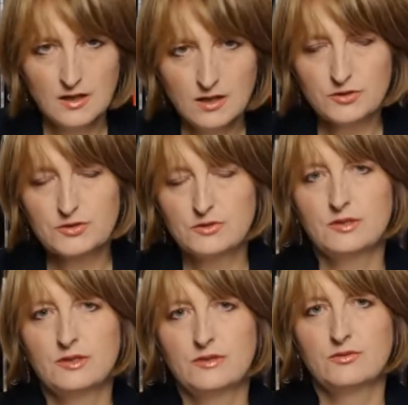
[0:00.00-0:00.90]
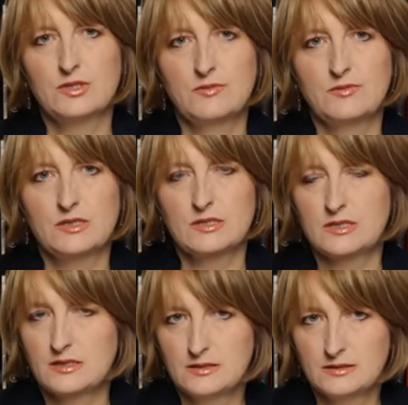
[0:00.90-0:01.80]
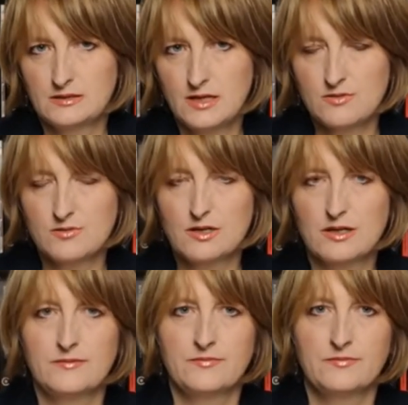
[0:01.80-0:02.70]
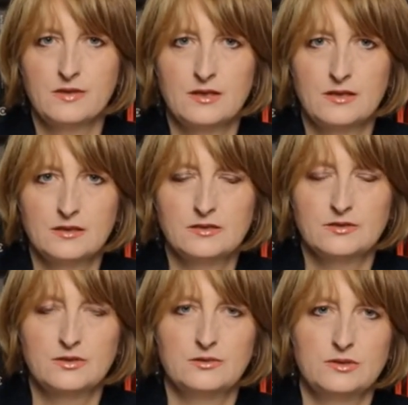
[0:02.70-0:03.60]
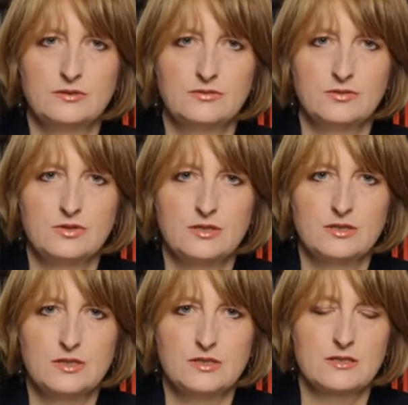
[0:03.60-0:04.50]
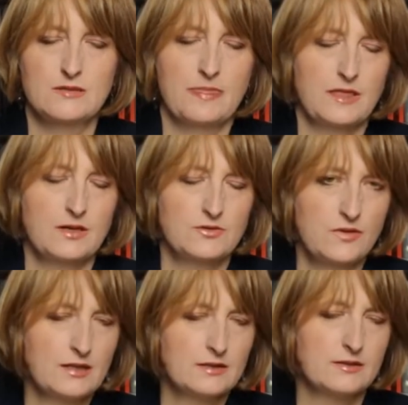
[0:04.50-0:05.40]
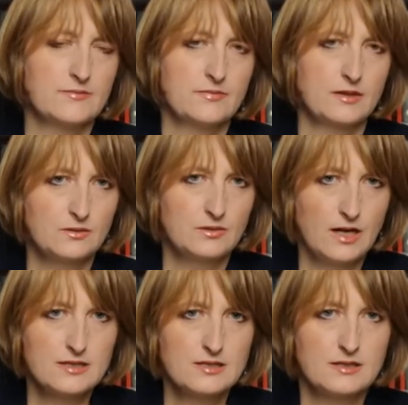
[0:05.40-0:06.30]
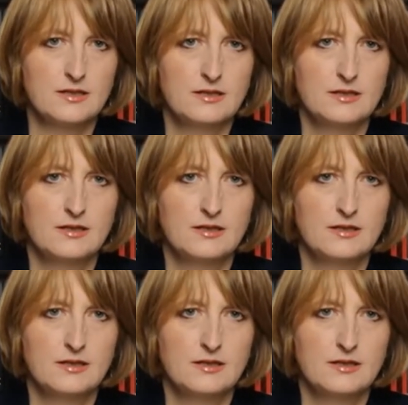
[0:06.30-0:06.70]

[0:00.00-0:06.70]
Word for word: Kontroluje w dużej mierze naukę, kontroluje w dużej mierze oświatę, edukację.